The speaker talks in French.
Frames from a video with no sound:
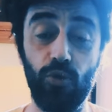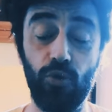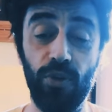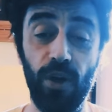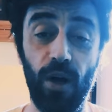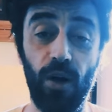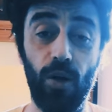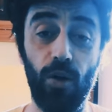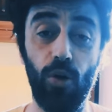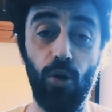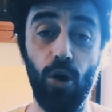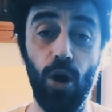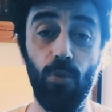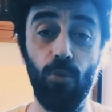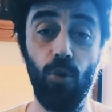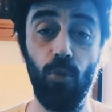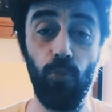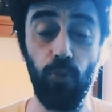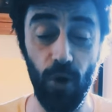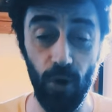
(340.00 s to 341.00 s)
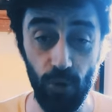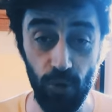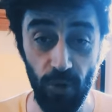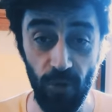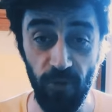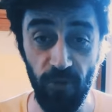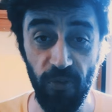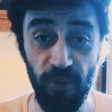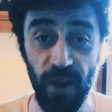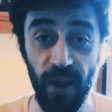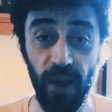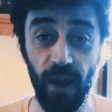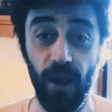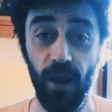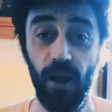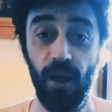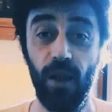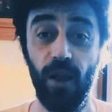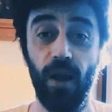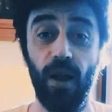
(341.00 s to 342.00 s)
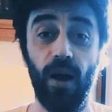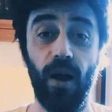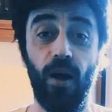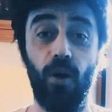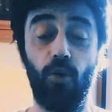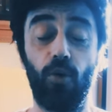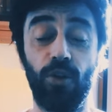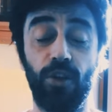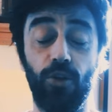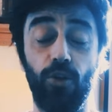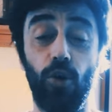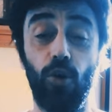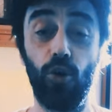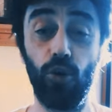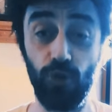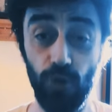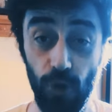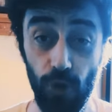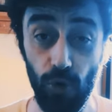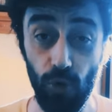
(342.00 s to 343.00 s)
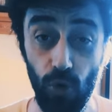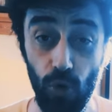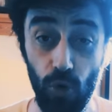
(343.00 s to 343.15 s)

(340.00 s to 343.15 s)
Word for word: elle joue dans L'homme au point de fer aux côtés de Russell